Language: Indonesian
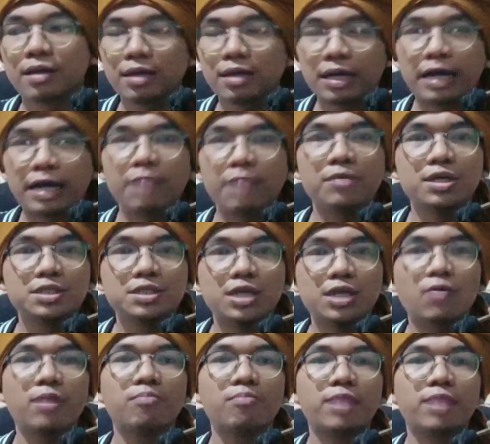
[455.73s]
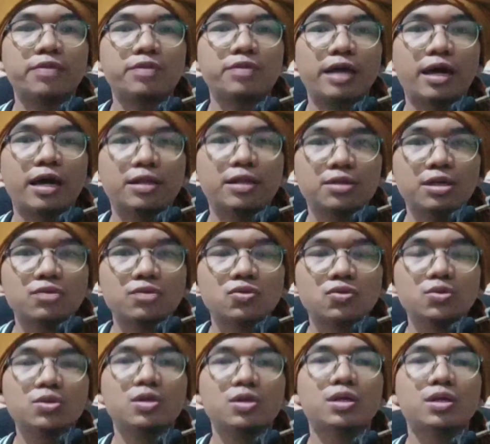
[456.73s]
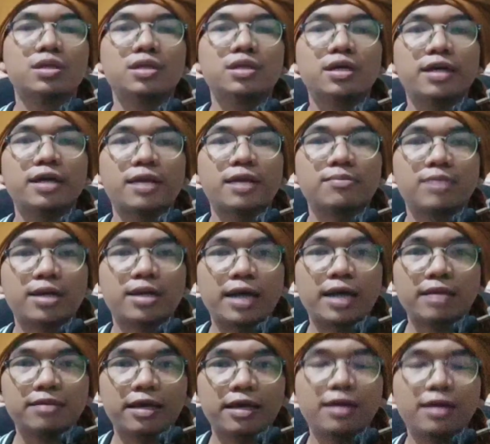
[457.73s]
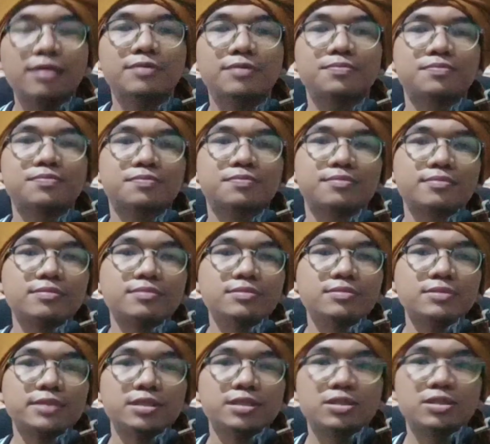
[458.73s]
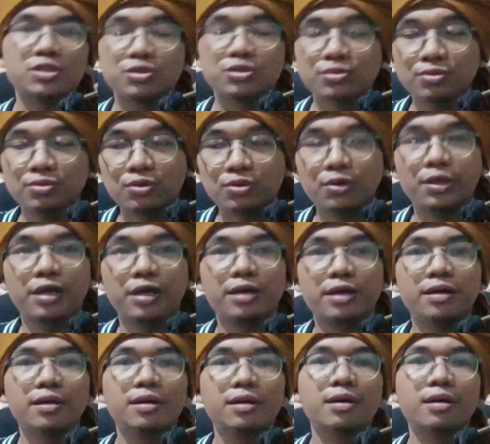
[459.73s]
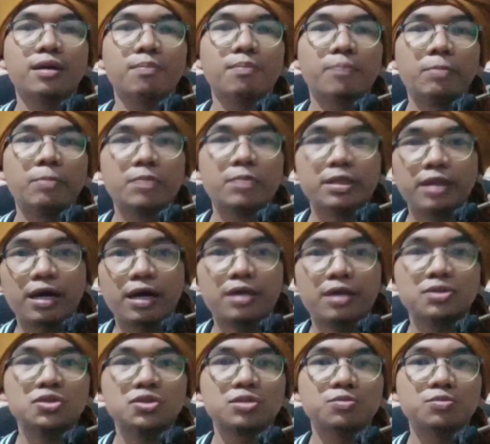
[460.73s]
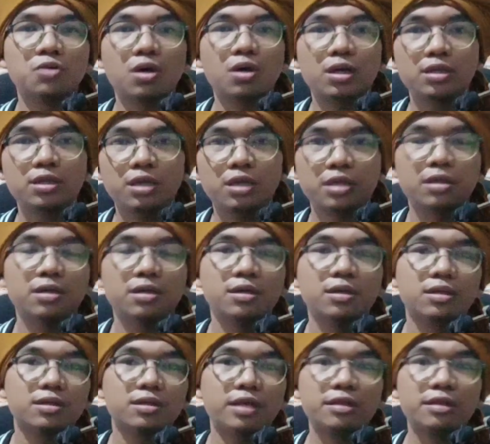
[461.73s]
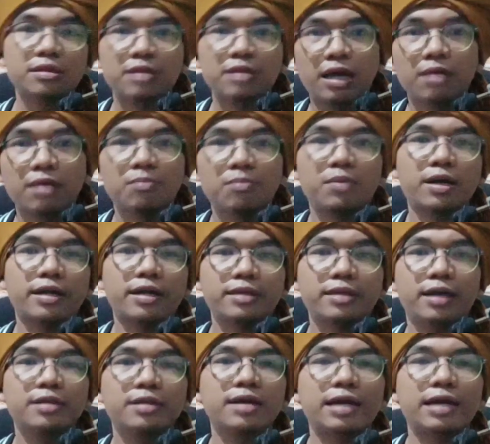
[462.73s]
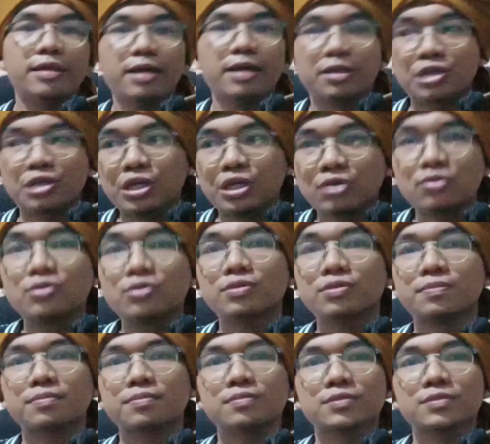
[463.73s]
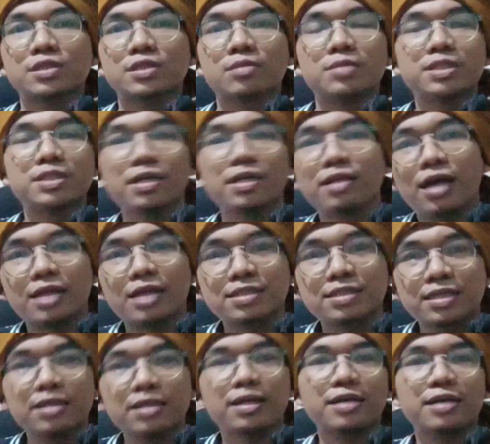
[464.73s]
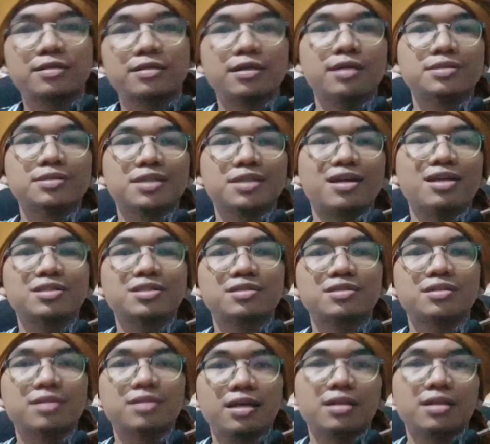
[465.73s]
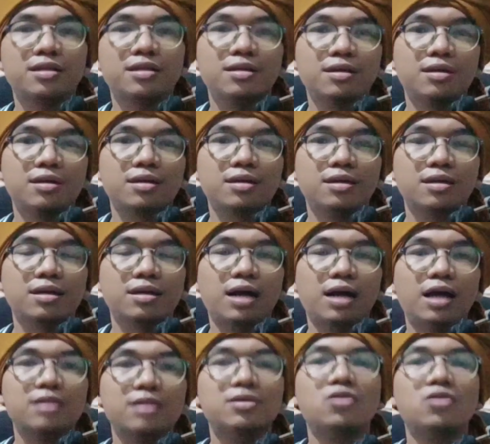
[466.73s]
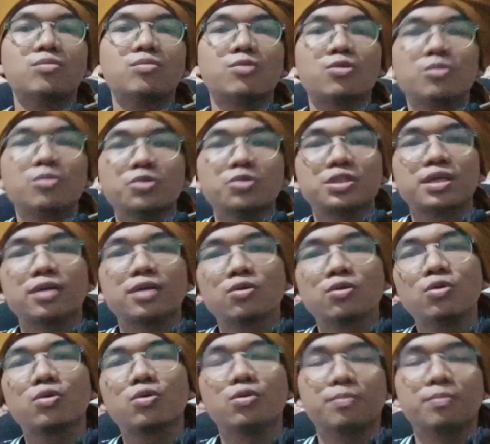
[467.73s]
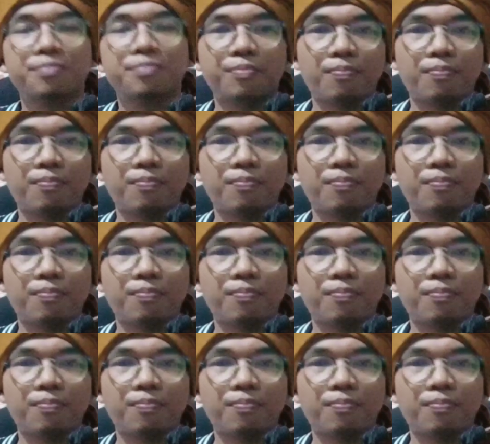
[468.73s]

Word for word: Kami jawab bantahan itu dengan berkata, sesungguhnya pembenaran si muqallid tentang perkataan kalian itu bisa dihasilkan dengan cara istidlal atau merumuskan hukum.